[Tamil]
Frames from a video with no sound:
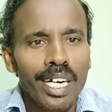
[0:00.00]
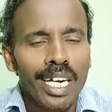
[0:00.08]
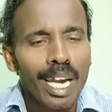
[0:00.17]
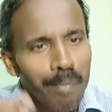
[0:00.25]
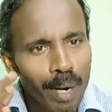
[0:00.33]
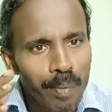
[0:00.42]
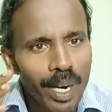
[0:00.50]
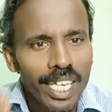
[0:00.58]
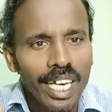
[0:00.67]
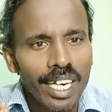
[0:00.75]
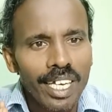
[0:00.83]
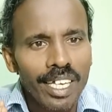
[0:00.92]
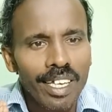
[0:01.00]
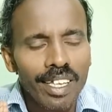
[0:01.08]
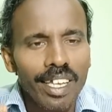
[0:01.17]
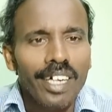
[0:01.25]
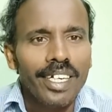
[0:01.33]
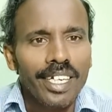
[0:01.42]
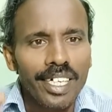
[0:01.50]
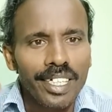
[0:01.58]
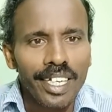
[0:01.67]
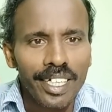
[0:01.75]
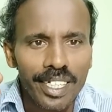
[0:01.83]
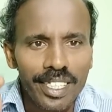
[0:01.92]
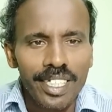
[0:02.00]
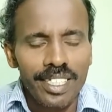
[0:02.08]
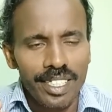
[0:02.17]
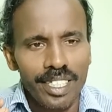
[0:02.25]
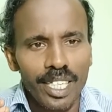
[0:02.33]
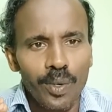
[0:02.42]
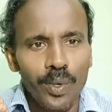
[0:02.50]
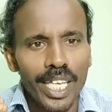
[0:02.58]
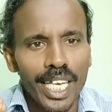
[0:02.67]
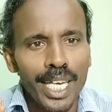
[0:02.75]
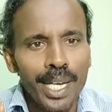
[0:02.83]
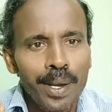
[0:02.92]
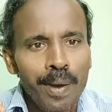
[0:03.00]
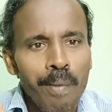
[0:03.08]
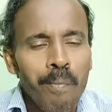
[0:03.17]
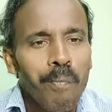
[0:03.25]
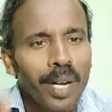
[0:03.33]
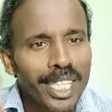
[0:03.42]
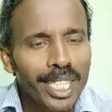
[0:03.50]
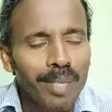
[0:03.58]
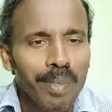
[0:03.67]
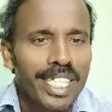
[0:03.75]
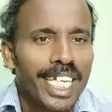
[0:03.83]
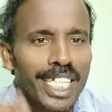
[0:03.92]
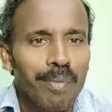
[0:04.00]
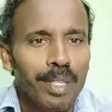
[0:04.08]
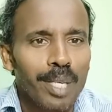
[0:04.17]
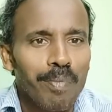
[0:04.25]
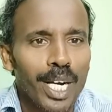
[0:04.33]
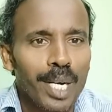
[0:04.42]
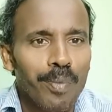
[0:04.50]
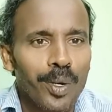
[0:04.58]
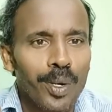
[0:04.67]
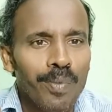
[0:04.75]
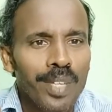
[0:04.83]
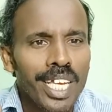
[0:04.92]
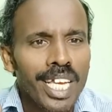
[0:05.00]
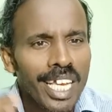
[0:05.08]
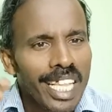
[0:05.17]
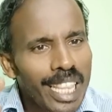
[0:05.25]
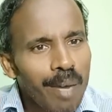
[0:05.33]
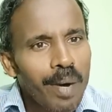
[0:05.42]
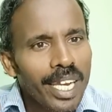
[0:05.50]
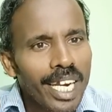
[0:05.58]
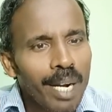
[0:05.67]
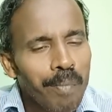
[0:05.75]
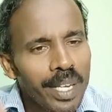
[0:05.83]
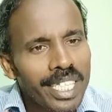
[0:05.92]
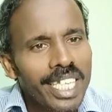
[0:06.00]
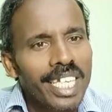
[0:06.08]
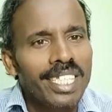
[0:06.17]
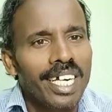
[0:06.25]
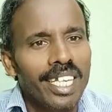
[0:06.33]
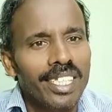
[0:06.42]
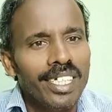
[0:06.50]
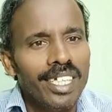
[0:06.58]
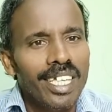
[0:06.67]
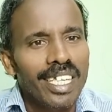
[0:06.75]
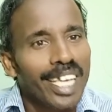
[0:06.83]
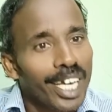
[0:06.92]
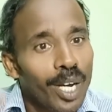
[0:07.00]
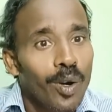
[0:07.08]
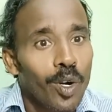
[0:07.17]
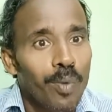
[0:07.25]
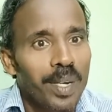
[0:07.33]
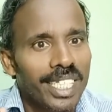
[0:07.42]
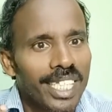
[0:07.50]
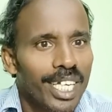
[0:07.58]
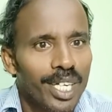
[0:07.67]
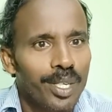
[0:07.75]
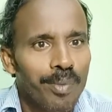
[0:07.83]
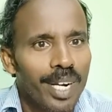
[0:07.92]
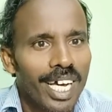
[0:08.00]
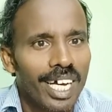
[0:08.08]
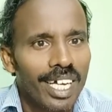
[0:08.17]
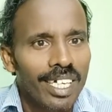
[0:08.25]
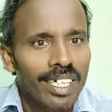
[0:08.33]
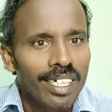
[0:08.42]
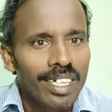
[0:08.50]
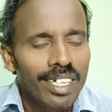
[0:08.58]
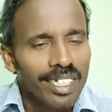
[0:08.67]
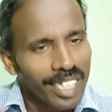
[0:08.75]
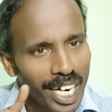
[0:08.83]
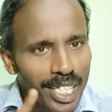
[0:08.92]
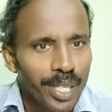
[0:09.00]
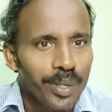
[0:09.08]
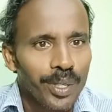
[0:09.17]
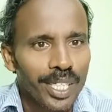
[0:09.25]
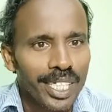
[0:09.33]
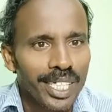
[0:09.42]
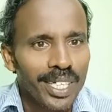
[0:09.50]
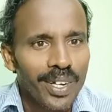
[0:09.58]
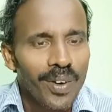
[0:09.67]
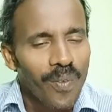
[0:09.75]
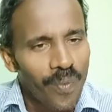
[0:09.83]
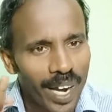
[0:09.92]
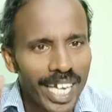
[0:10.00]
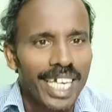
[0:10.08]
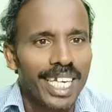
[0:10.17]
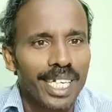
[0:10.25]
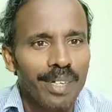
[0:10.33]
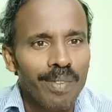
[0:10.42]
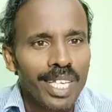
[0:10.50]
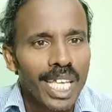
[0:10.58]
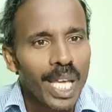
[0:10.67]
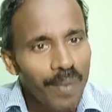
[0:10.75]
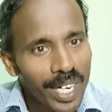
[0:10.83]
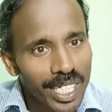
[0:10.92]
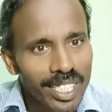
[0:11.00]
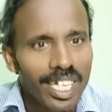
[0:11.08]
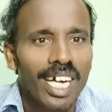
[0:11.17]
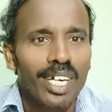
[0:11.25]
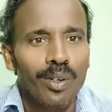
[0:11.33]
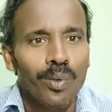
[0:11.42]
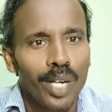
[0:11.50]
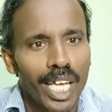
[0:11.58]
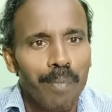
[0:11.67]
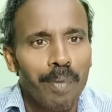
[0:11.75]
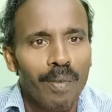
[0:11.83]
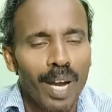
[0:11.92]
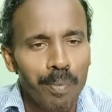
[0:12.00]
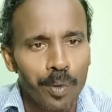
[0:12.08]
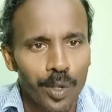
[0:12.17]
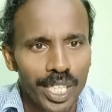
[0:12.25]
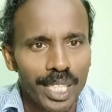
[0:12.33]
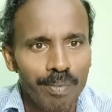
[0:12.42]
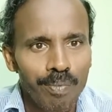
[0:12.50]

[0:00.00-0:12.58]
நம்மளை மாதிரியான எலக்ட்ரிக்கல் டெக்னீஷியன்ஸ் செய்யக்கூடிய பத்து மிஸ்டேக்ஸை பற்றி பார்க்க போகிறோம் இந்த மாதிரியான மிஸ்டேக்ஸ் ஆனது எங்கே கொண்டு போய் சேர்க்கும்னா ஷார்ட் சர்க்கியூட்டு ஃபயரு ஈவன் ஷாக் கூட ஏற்பட வாய்ப்பு உண்டு